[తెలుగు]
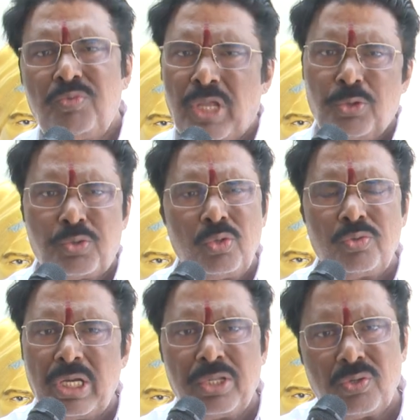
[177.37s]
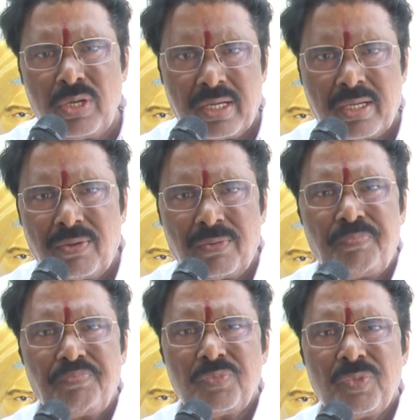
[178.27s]
దళితులు దళితులు అంటారు
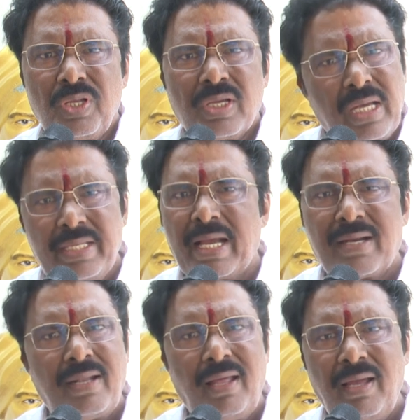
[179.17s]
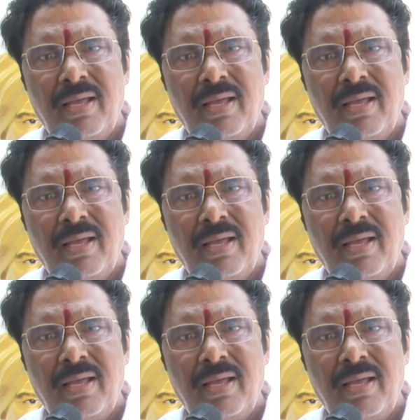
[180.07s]
కానీ ఎక్కడ